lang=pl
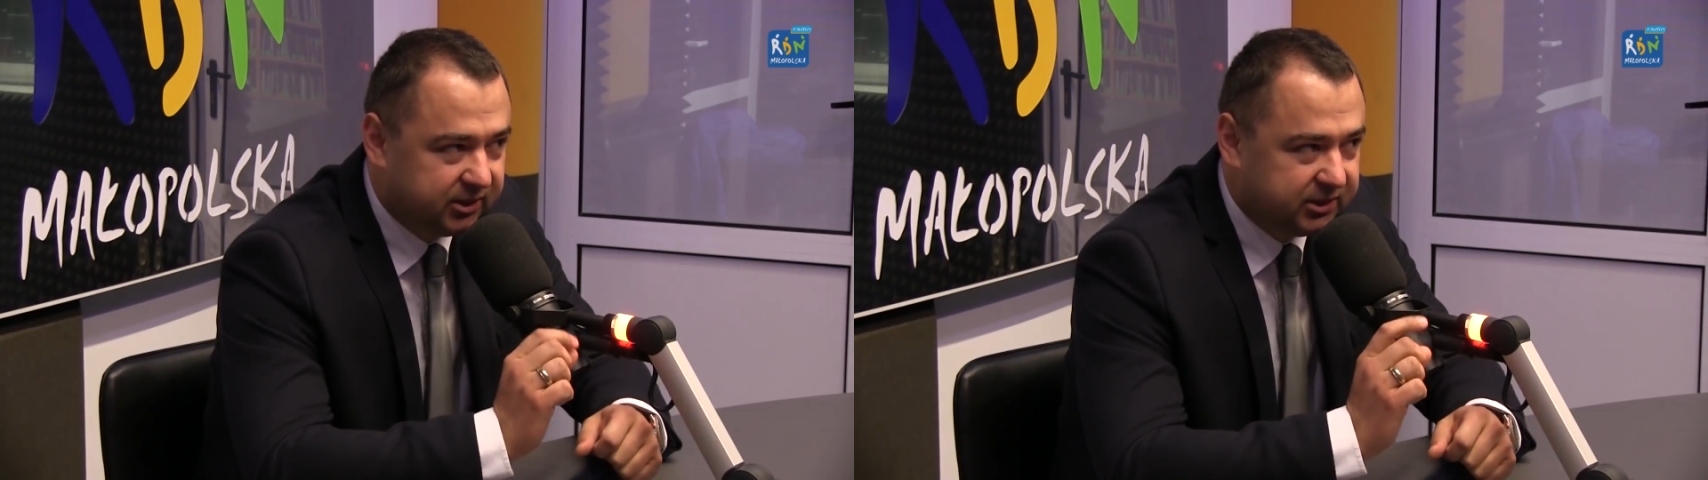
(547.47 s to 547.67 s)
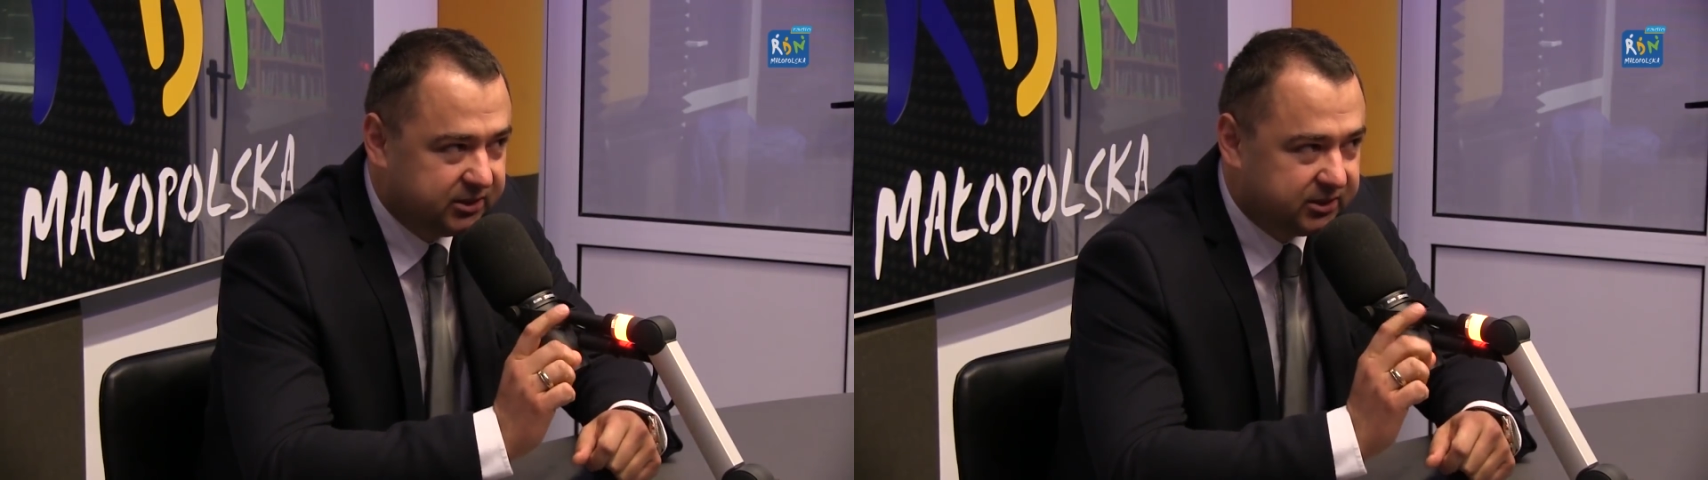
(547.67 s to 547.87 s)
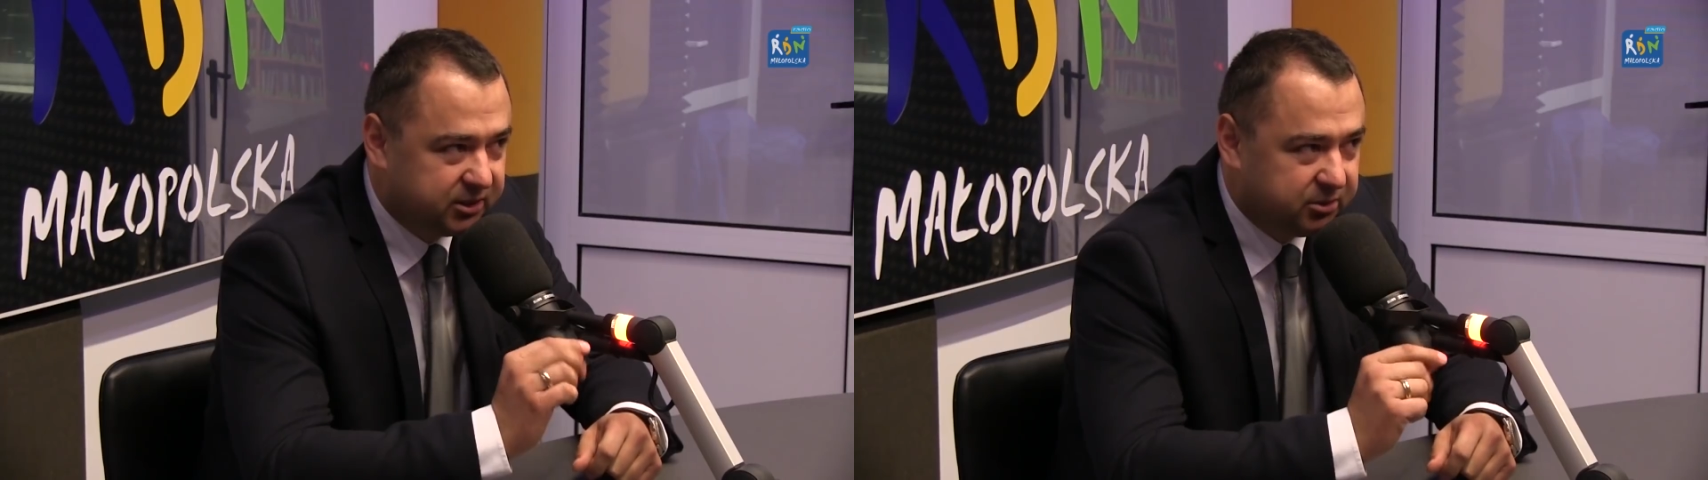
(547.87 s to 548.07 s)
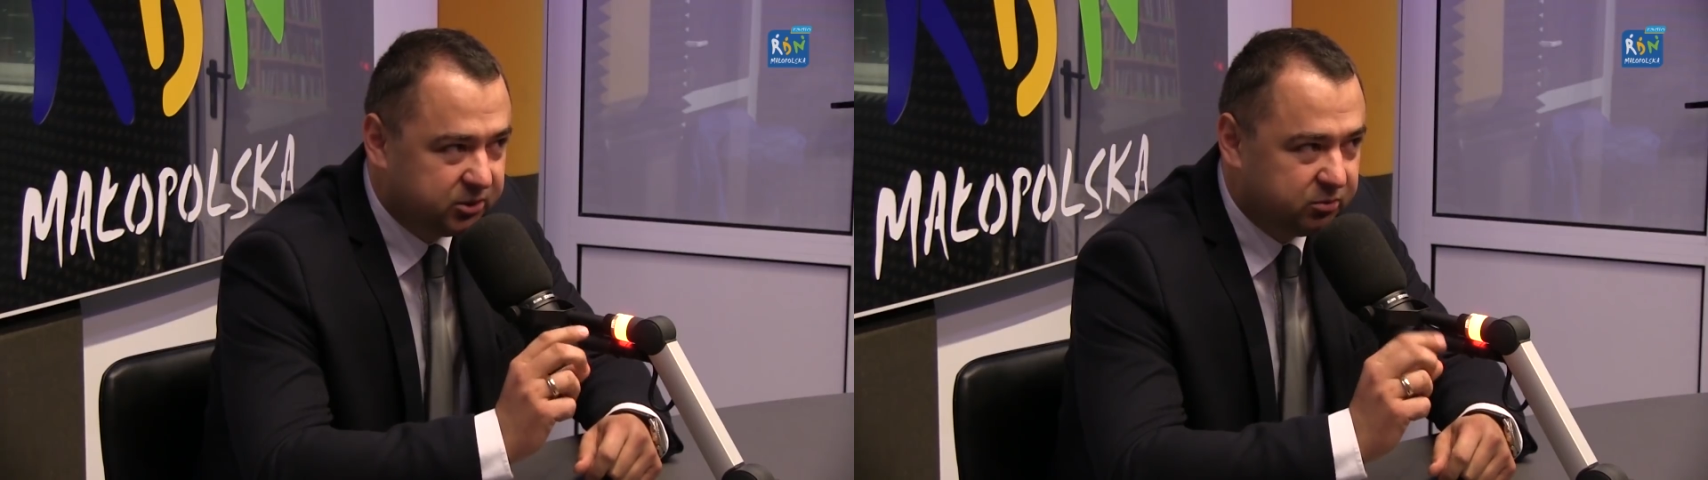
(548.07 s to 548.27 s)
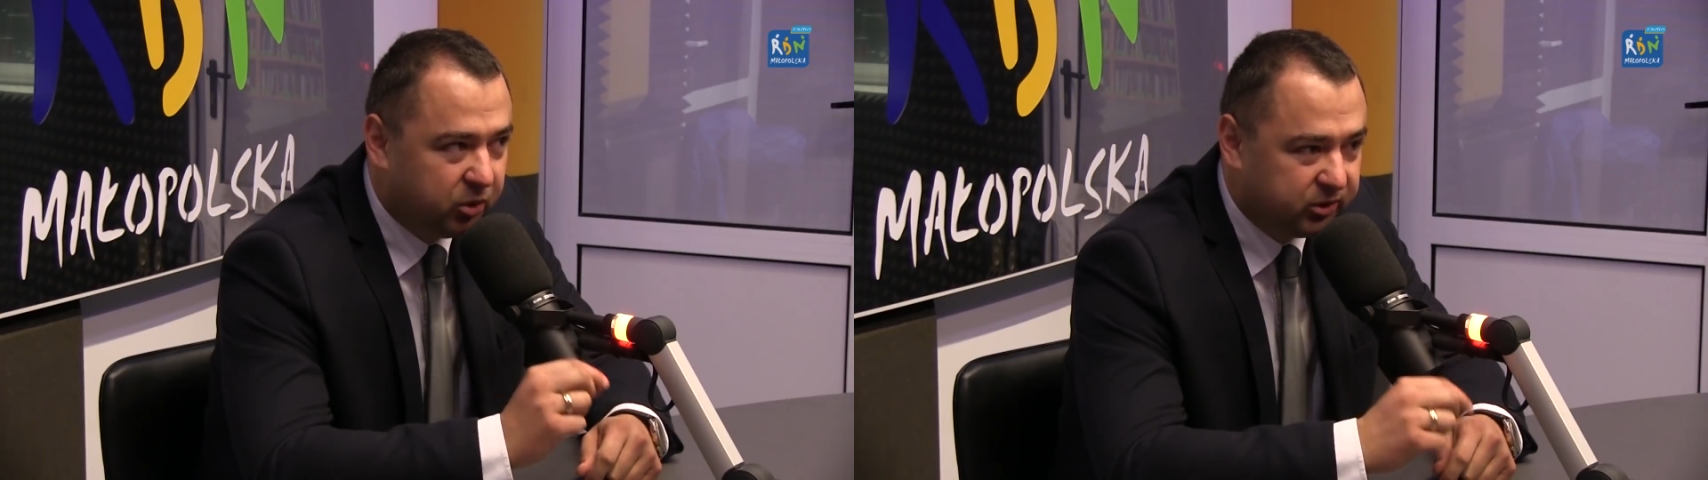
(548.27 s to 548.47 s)
2000
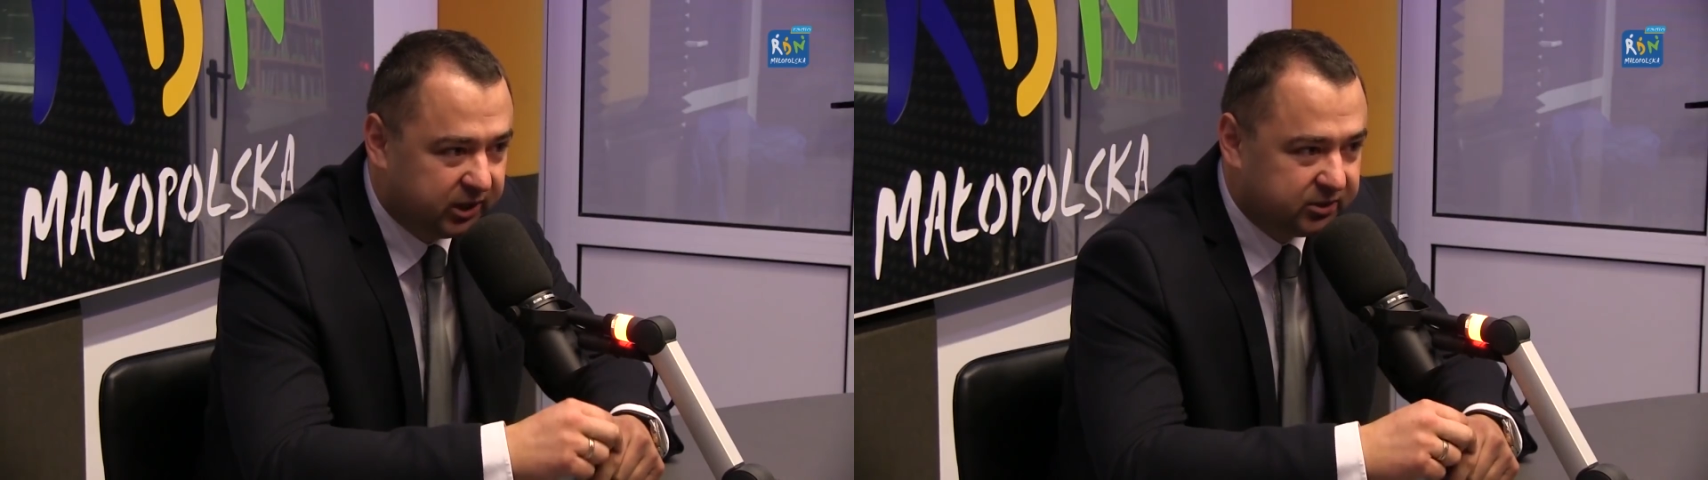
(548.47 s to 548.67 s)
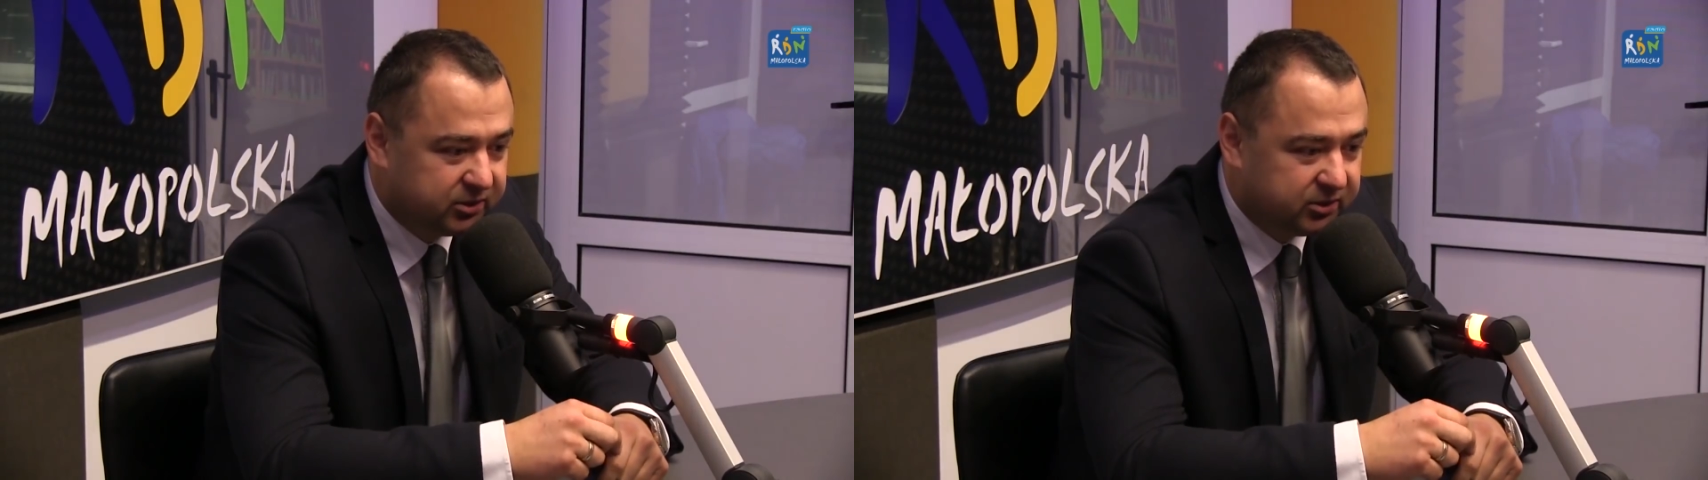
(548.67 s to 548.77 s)
głosów ponad,